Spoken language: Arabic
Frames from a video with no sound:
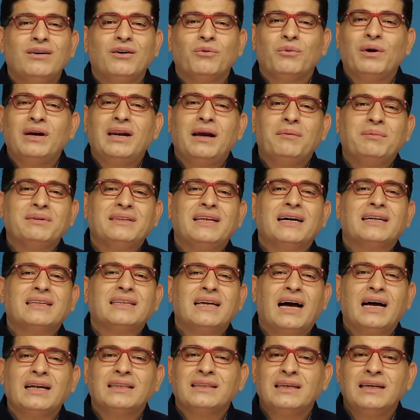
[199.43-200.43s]
ولا بدك
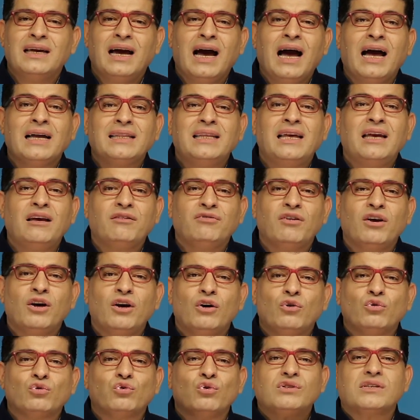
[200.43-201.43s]
تحط اهداف
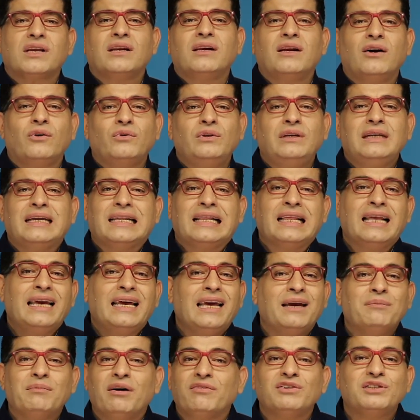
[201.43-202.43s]
وتوصل لهونيك
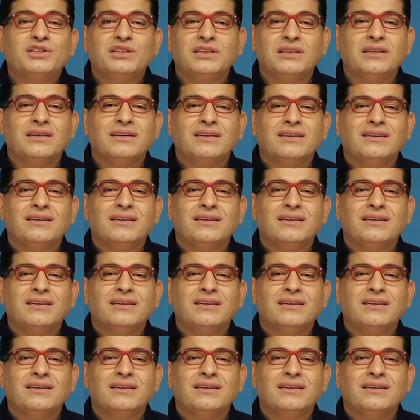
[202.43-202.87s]
تلاقي ما في شيء